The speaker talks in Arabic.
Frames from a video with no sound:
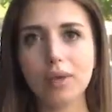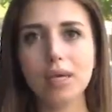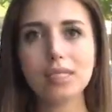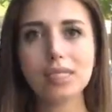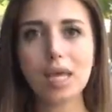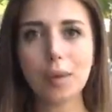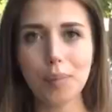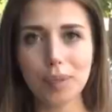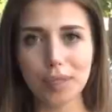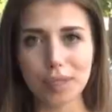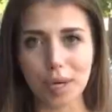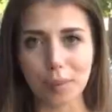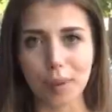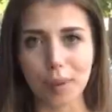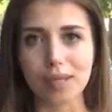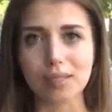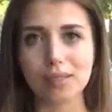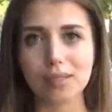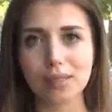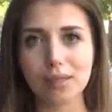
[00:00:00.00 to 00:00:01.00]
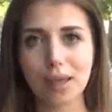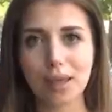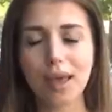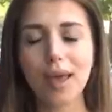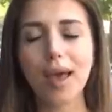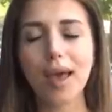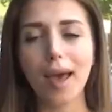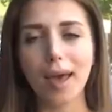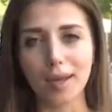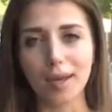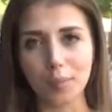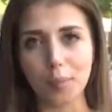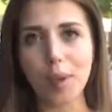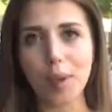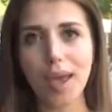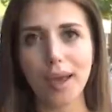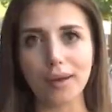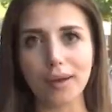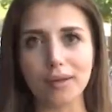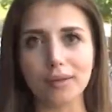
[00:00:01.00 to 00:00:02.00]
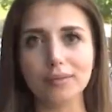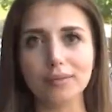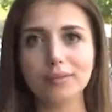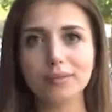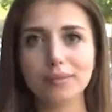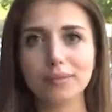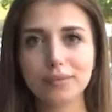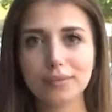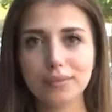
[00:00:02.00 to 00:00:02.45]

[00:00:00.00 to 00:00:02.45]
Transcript: سابين دربيس أن بي أن